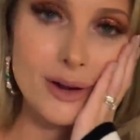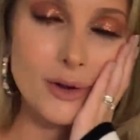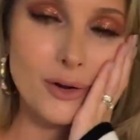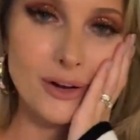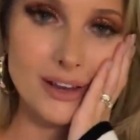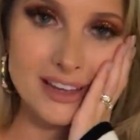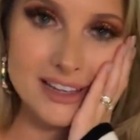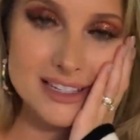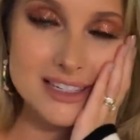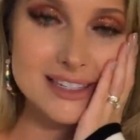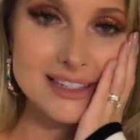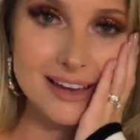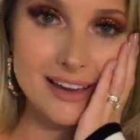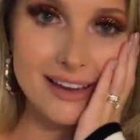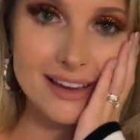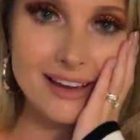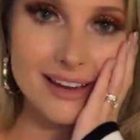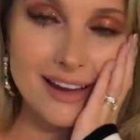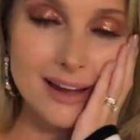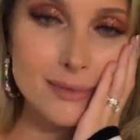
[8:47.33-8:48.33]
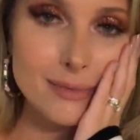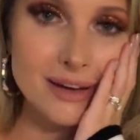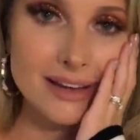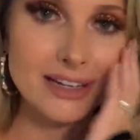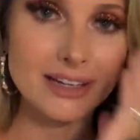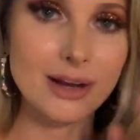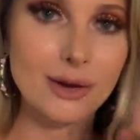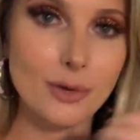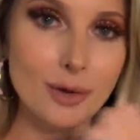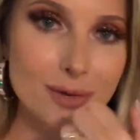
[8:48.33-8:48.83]
conhecer a
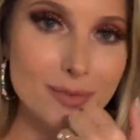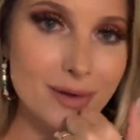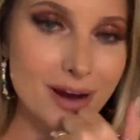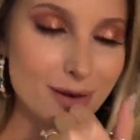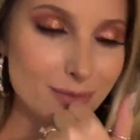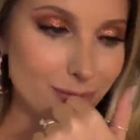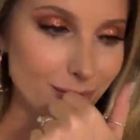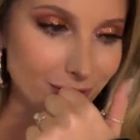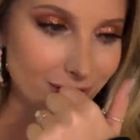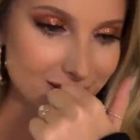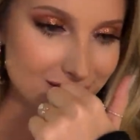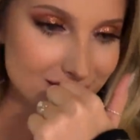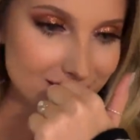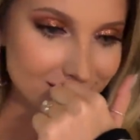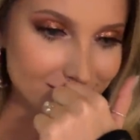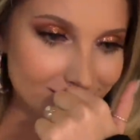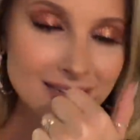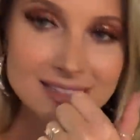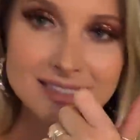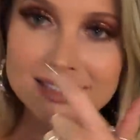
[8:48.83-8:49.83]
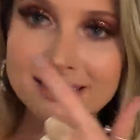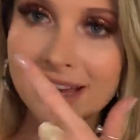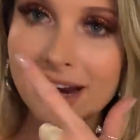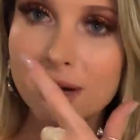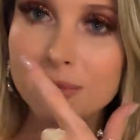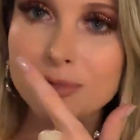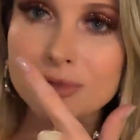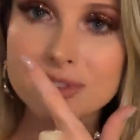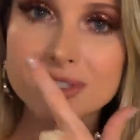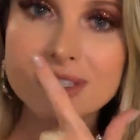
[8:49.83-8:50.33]
Marina Rui Barbosa,
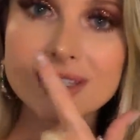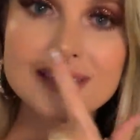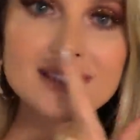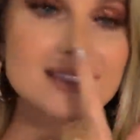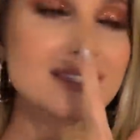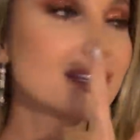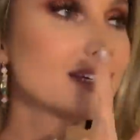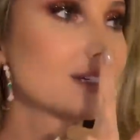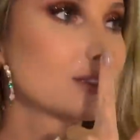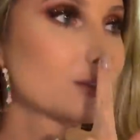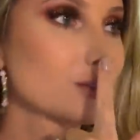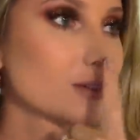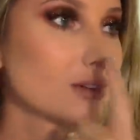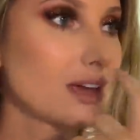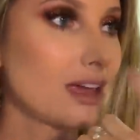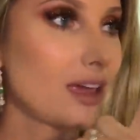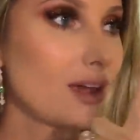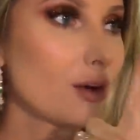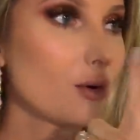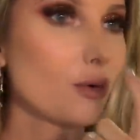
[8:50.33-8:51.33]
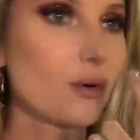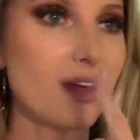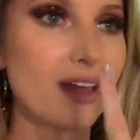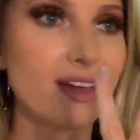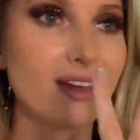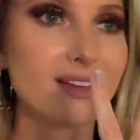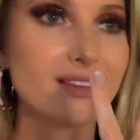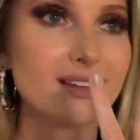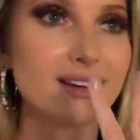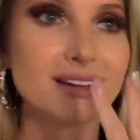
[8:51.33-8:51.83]
estarmos dançando, eu,
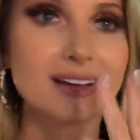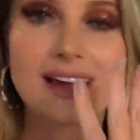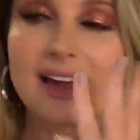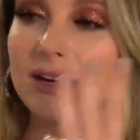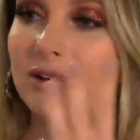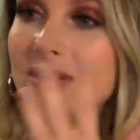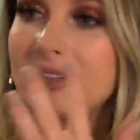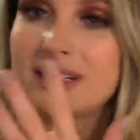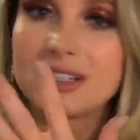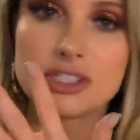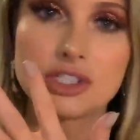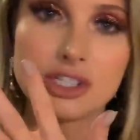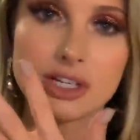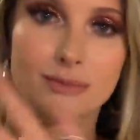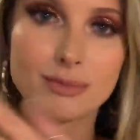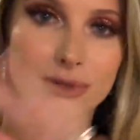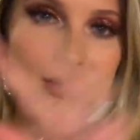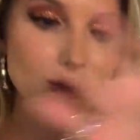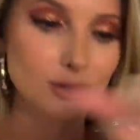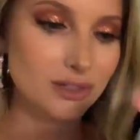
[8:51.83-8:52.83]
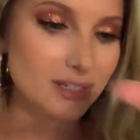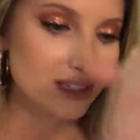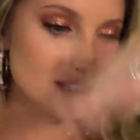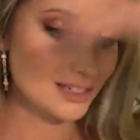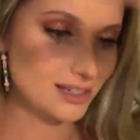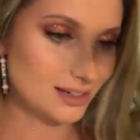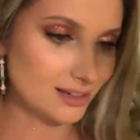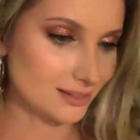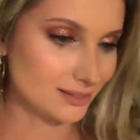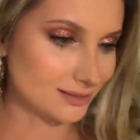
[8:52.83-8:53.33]
ela, Carolina Dickman, tudo
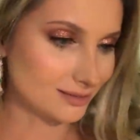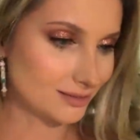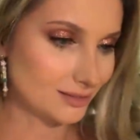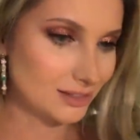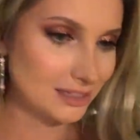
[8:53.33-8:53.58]
assim,